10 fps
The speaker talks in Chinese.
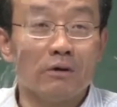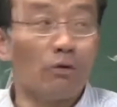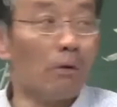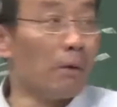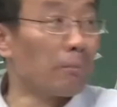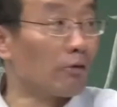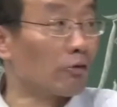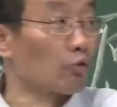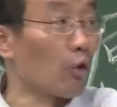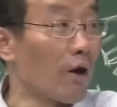我们彼
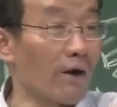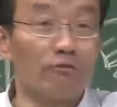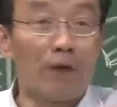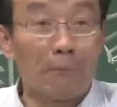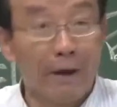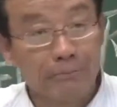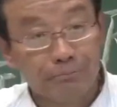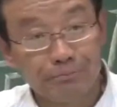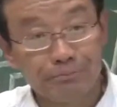此说话很方便，